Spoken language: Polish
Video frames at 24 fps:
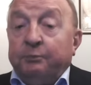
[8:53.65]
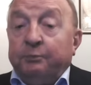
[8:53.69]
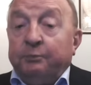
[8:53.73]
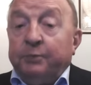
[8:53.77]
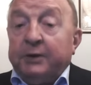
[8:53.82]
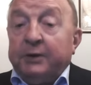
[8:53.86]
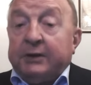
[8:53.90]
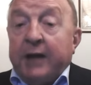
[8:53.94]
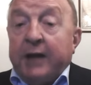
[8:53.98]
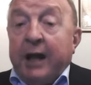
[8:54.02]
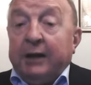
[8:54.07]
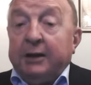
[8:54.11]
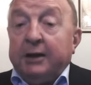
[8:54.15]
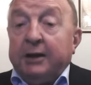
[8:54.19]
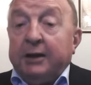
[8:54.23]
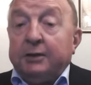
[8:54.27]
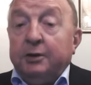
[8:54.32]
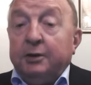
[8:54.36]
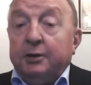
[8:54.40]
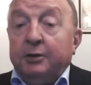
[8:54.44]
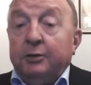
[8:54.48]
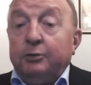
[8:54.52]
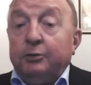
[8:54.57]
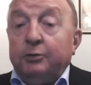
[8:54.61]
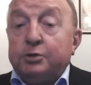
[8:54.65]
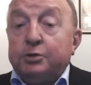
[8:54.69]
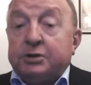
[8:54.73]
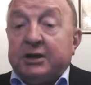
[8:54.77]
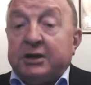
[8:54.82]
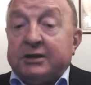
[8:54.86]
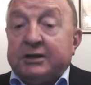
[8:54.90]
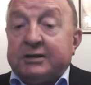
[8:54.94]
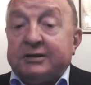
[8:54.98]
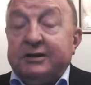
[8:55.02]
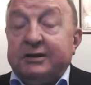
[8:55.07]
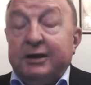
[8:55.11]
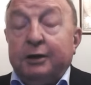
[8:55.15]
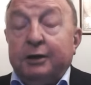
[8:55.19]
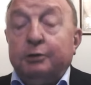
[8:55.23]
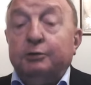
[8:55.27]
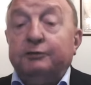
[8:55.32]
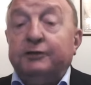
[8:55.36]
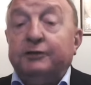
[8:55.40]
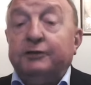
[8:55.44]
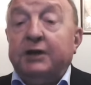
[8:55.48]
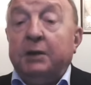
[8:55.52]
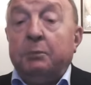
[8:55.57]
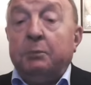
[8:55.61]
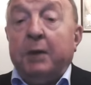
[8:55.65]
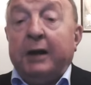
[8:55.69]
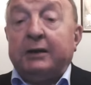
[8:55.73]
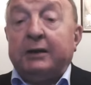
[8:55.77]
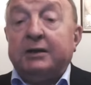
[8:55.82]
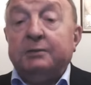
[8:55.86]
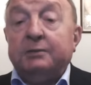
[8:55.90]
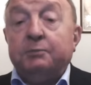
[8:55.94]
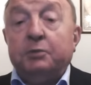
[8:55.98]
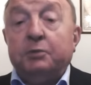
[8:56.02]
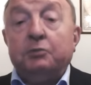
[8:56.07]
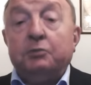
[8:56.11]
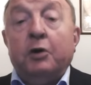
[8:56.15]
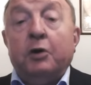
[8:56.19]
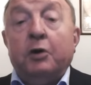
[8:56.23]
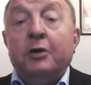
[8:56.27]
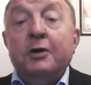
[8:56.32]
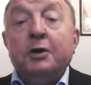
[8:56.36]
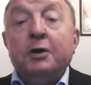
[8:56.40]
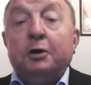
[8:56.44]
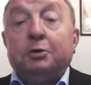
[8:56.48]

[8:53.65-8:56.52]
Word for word: pytanie do uczestników debaty było,